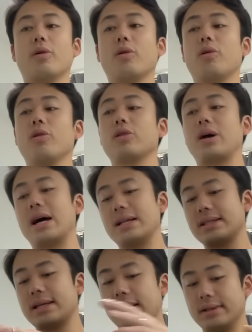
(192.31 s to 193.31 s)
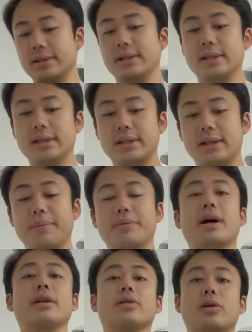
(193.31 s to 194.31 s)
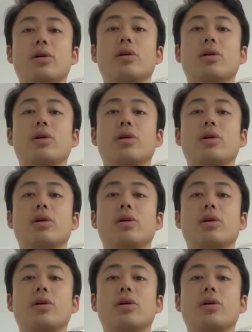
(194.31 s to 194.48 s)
う本当数ある、ね、ブランド、